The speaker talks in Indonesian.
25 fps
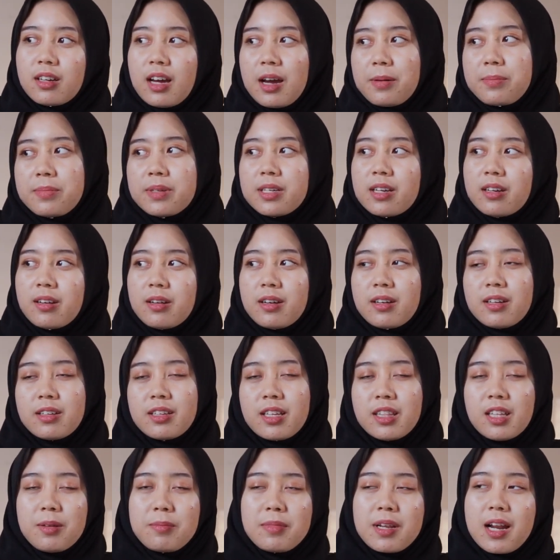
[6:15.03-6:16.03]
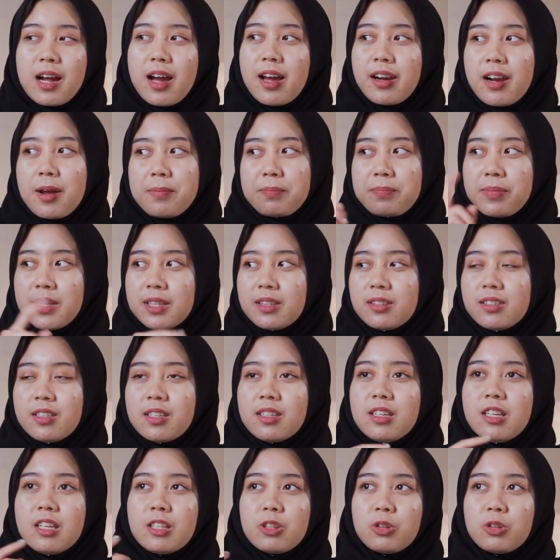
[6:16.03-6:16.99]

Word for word: uh, kita bilangnya rapid jadi